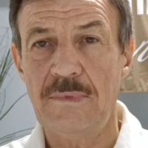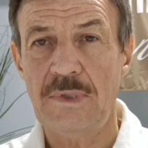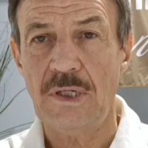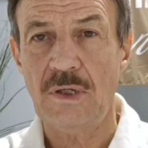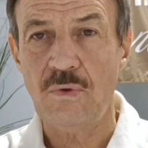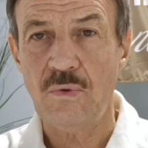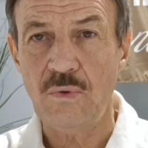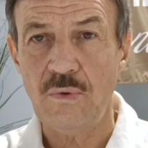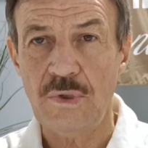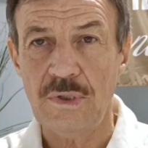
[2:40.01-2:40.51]

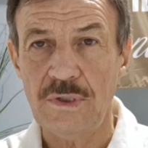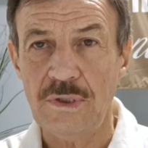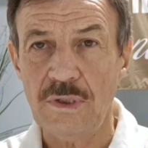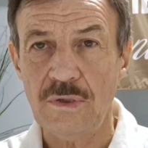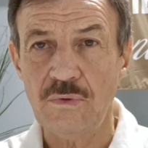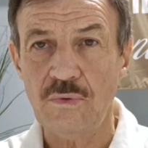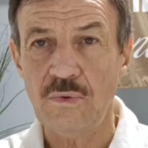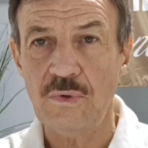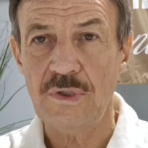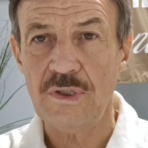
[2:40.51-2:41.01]
такое
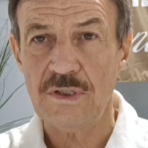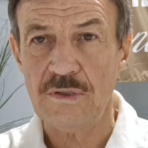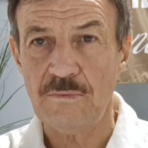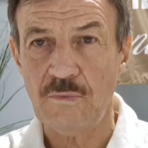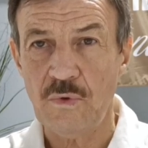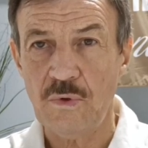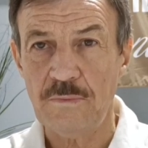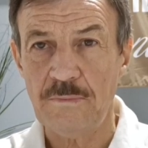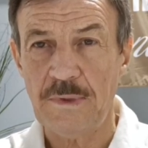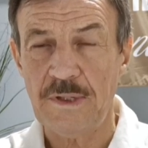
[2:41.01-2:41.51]
никто не
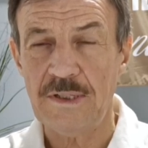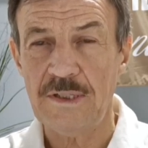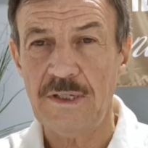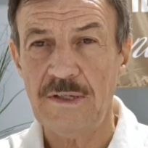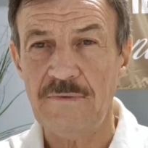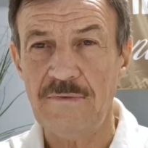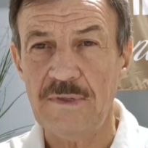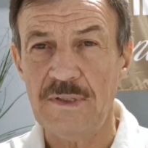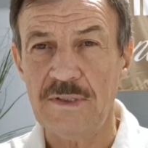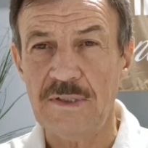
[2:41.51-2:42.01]
смог
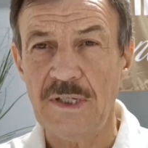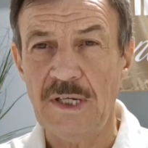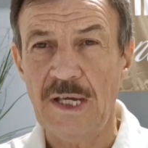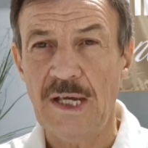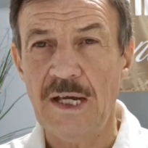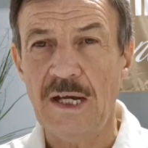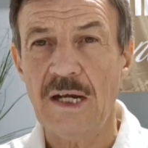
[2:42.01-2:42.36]
предъявить.